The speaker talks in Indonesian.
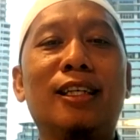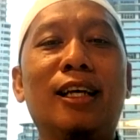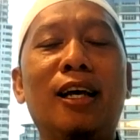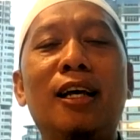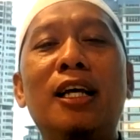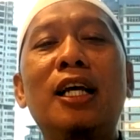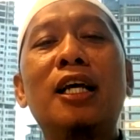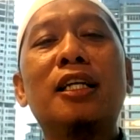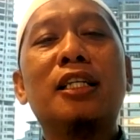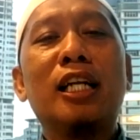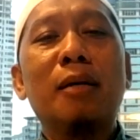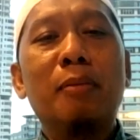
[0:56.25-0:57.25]
Ya,
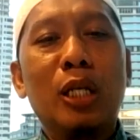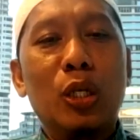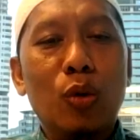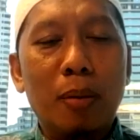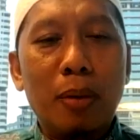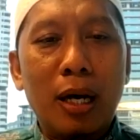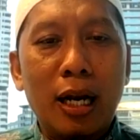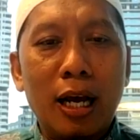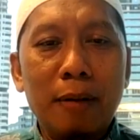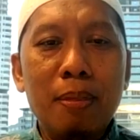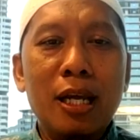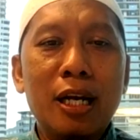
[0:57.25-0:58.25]
jadi menjual
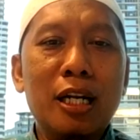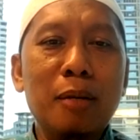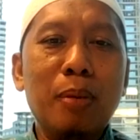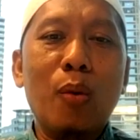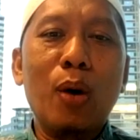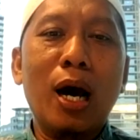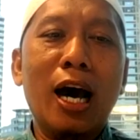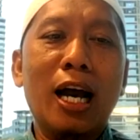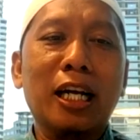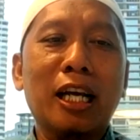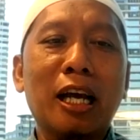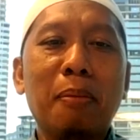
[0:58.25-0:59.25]
barang di bawah
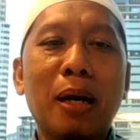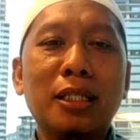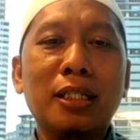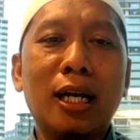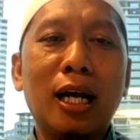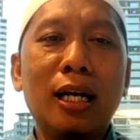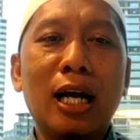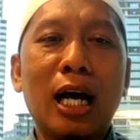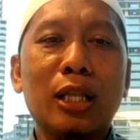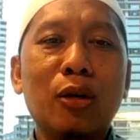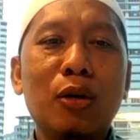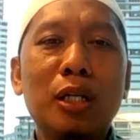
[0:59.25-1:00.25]
harga pasaran
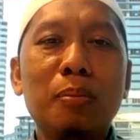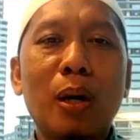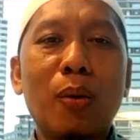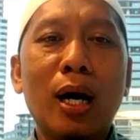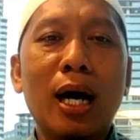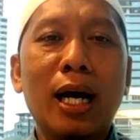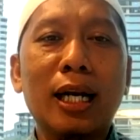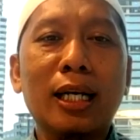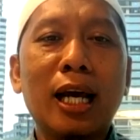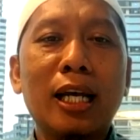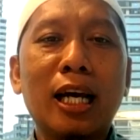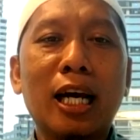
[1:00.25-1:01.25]
atau di bawah
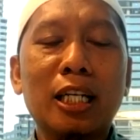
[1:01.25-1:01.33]
harga yang